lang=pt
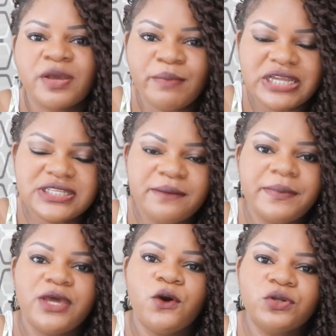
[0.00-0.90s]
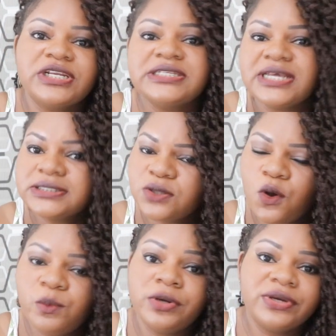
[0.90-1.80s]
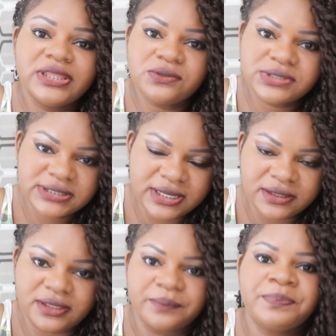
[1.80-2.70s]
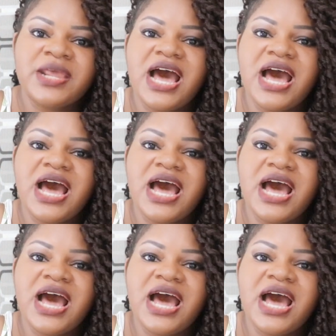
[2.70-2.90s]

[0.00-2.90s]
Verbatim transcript: mas também outras, e assim como eu, que não sentem.